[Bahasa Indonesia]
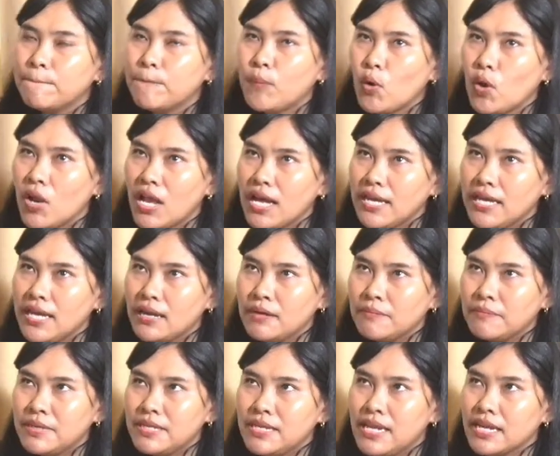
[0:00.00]
pola
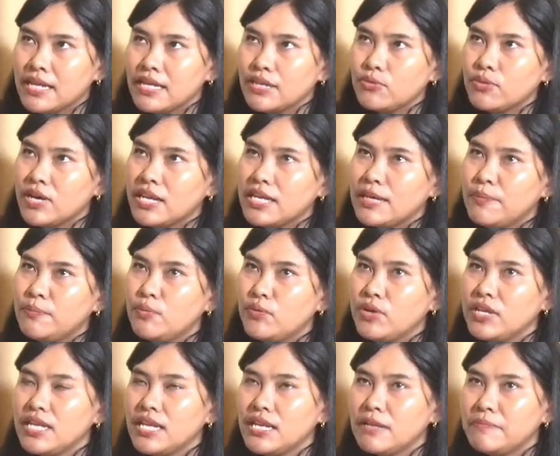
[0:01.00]
yang benar itu kan ibu
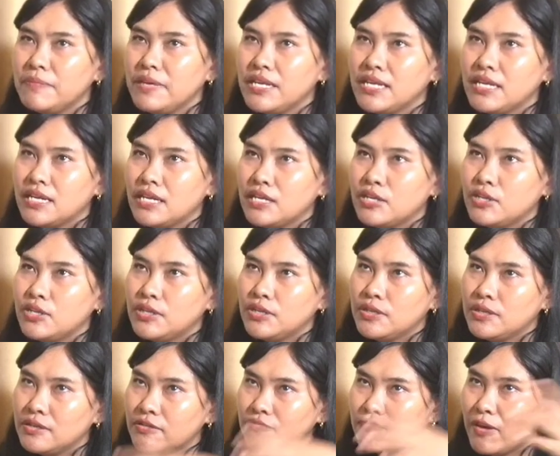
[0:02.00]
ini lebih ke
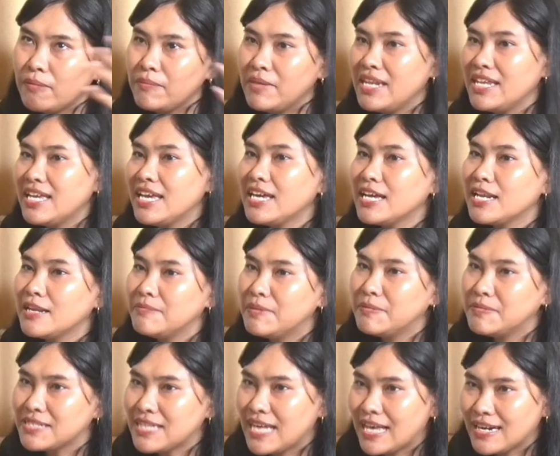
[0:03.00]
feminnya yang
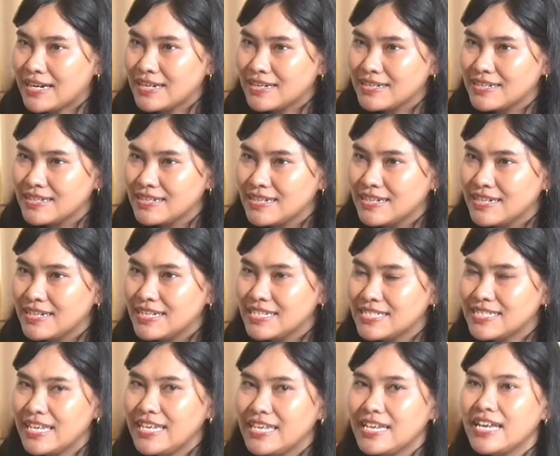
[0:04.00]
lebih besar. Okay.
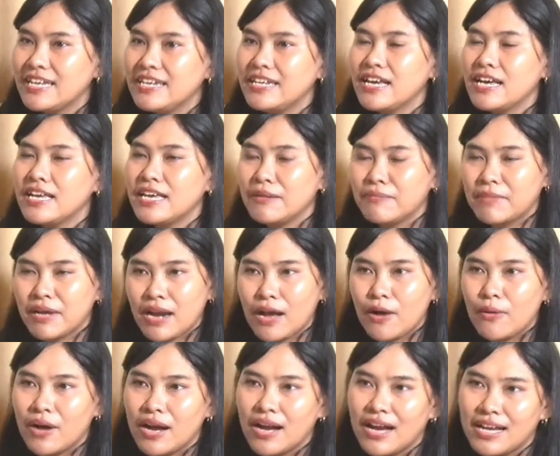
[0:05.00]
Sehingga dia yang
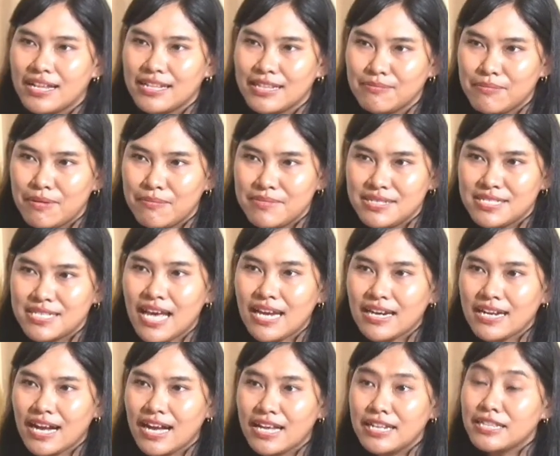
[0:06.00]
merawat,
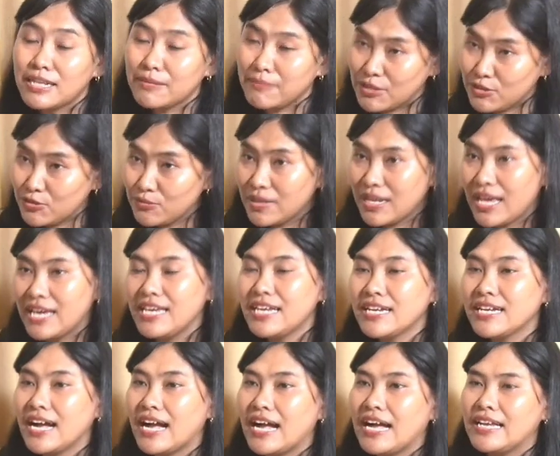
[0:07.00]
membesarkan, termasuk
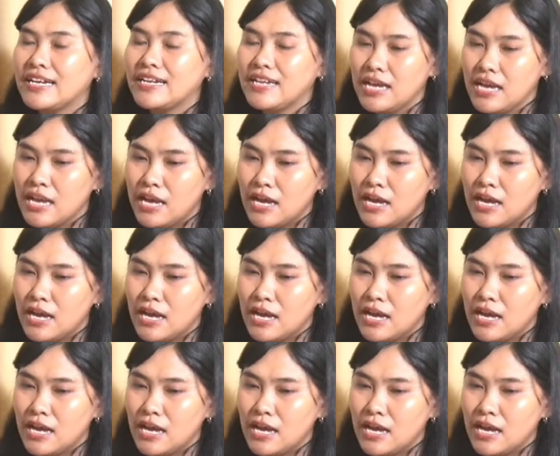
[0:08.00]
melahirkan,